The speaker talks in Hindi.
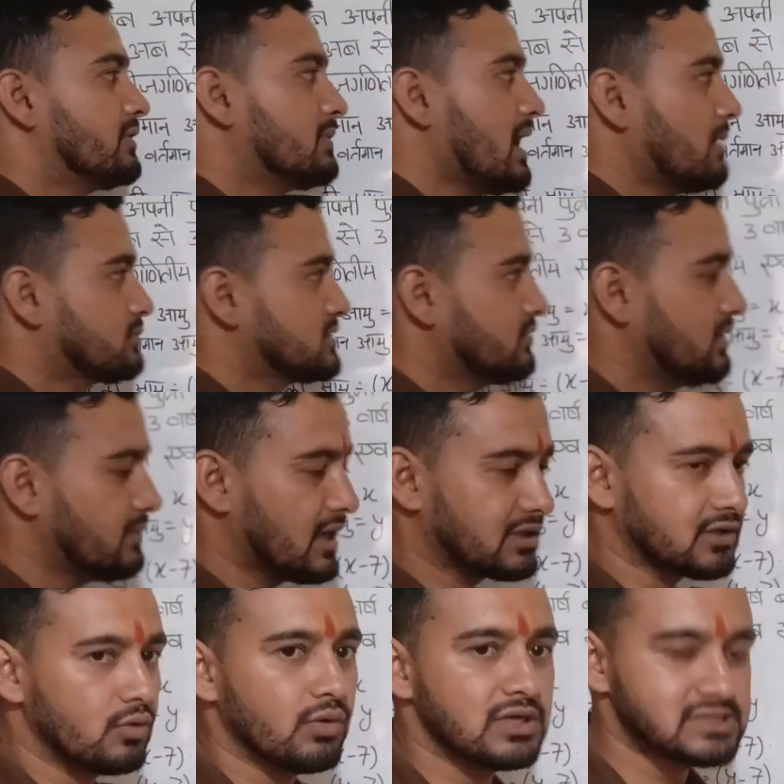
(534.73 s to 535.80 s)
फिर मैं आपसे वही
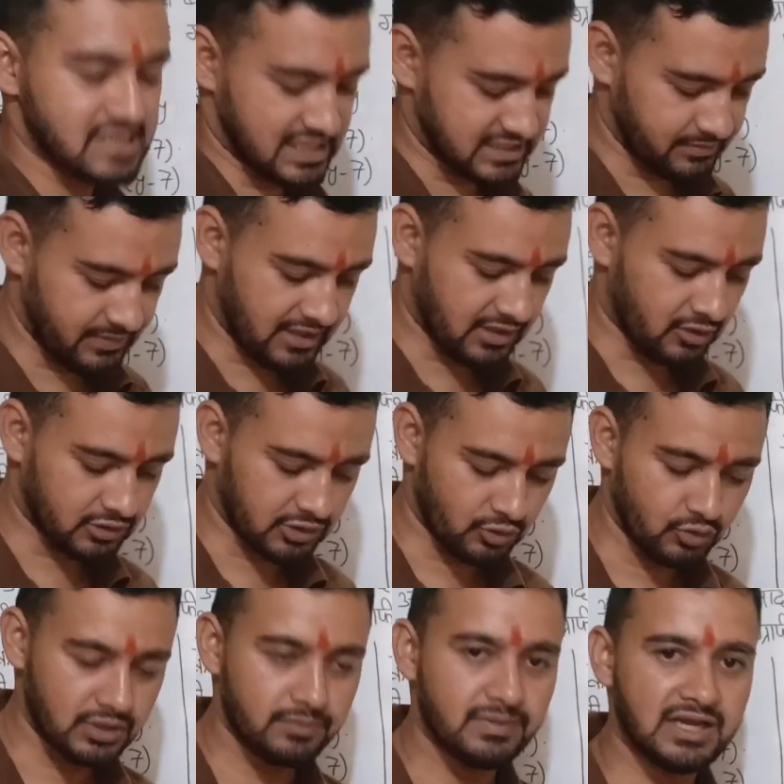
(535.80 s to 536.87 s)
बात कहूंगा जैसे मैं कहता
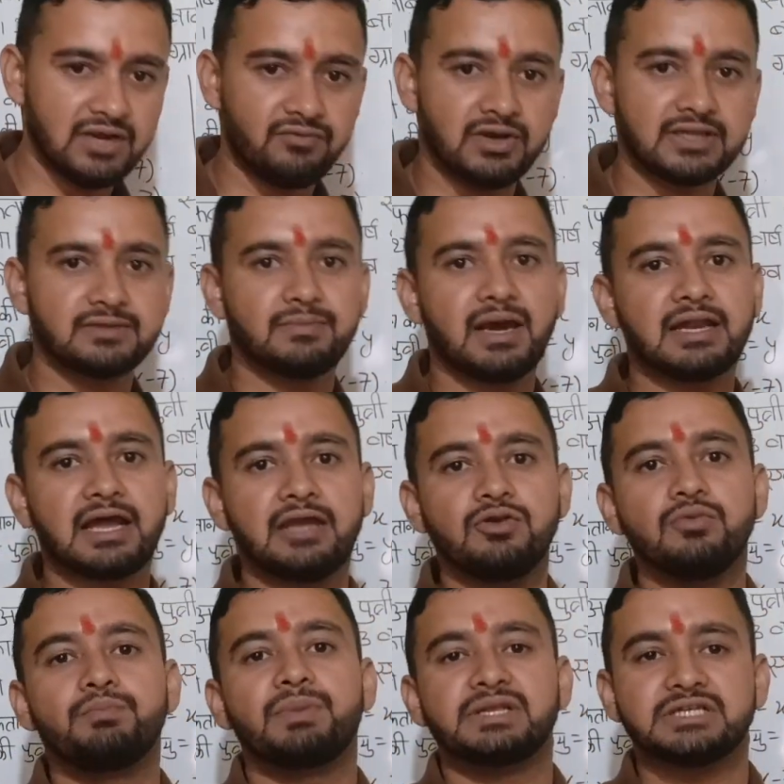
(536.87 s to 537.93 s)
हूं कि मेरी वर्तमान
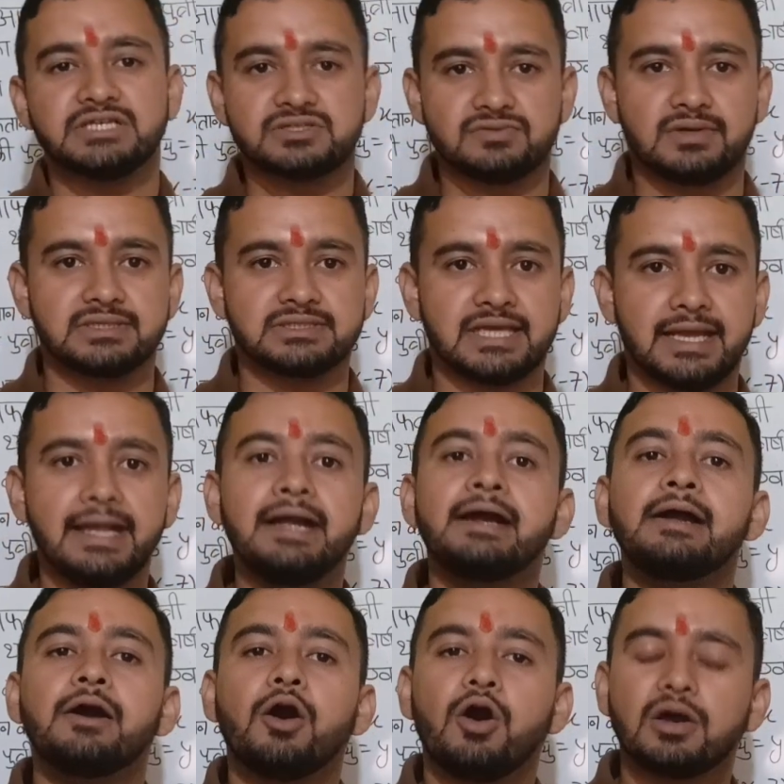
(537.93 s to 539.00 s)
आयु 25 वर्ष है
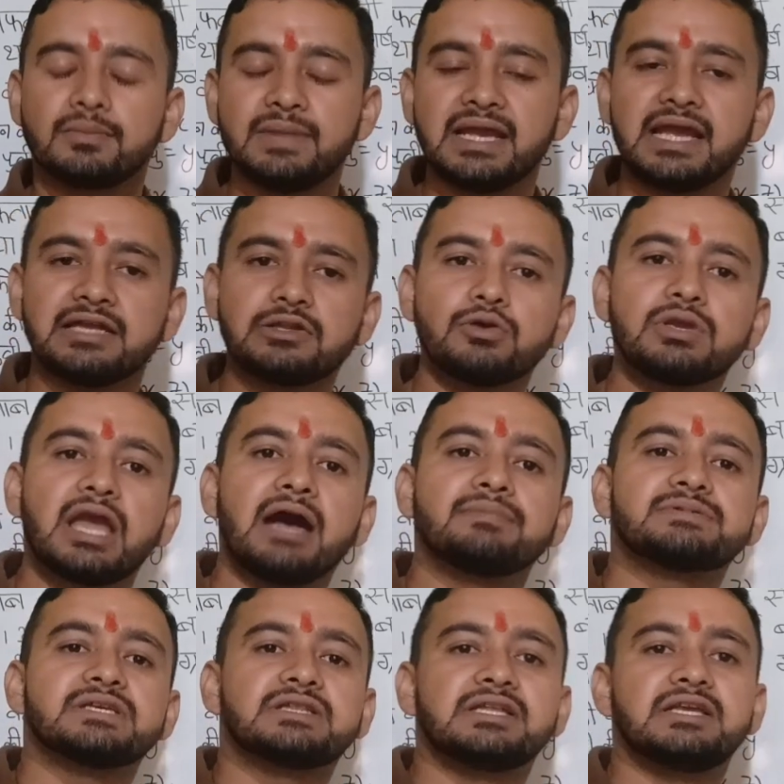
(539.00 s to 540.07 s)
और मैं कहता हूं कि
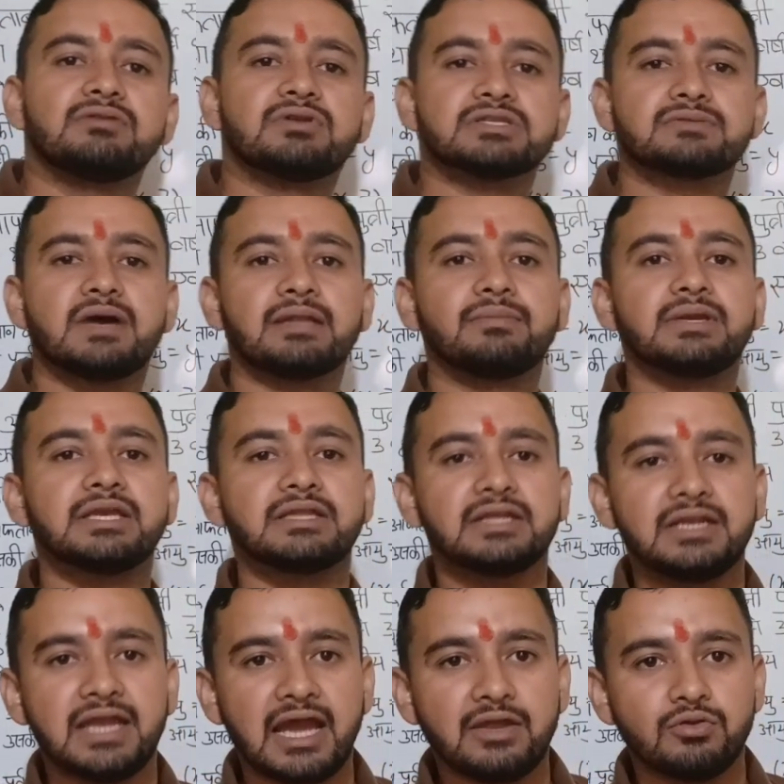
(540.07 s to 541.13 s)
आपसे तीन वर्ष बाद मैं
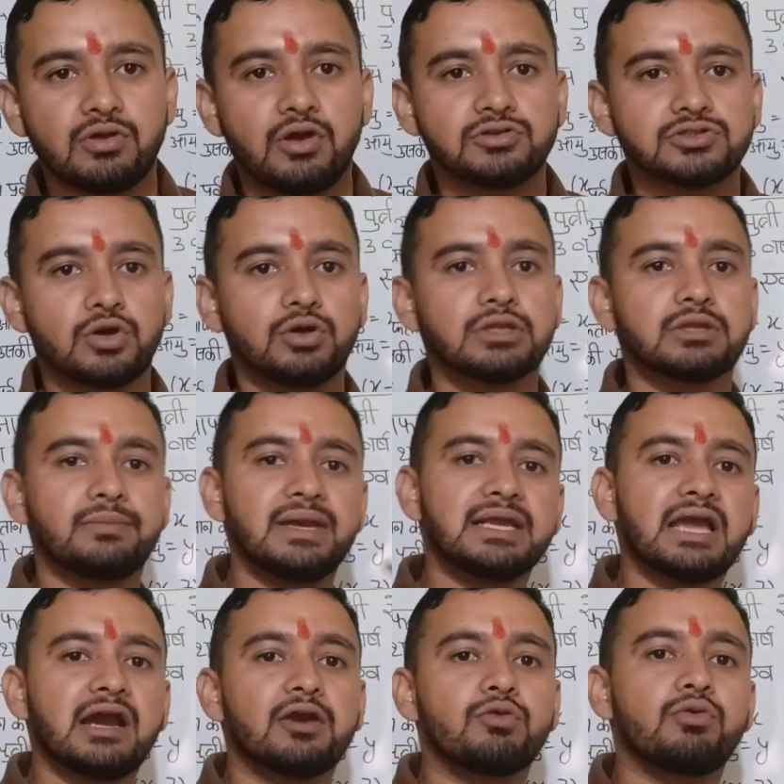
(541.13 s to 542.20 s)
कितनी आयु का हो जाऊंगा तो मैं
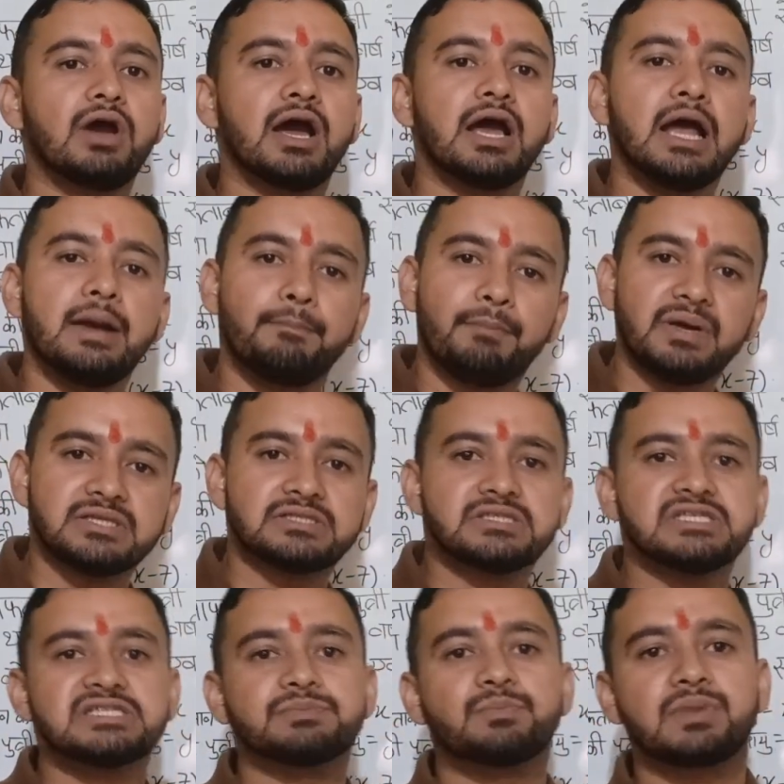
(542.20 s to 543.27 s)
क्या करूंगा
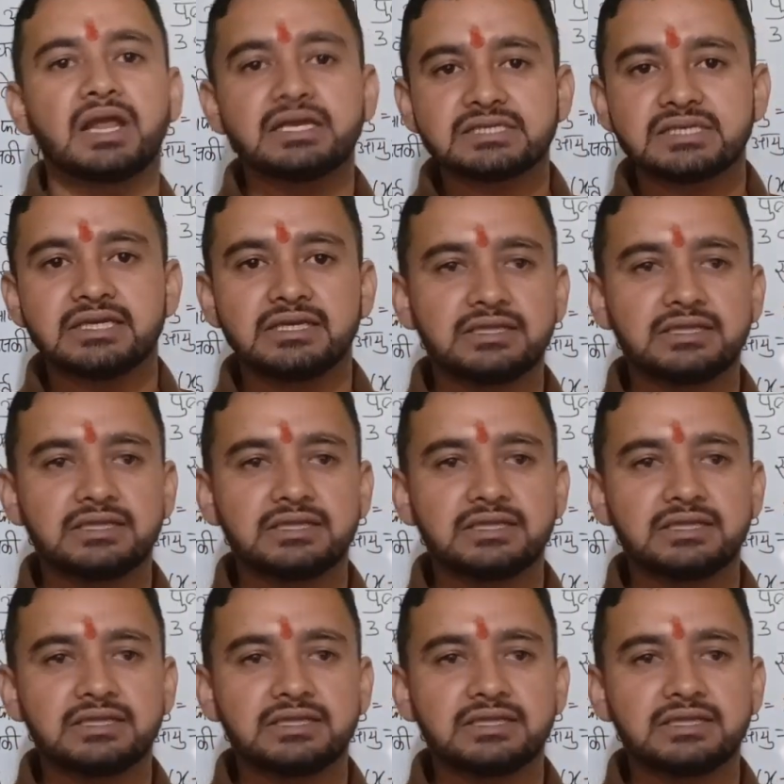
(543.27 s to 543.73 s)
25 प्लस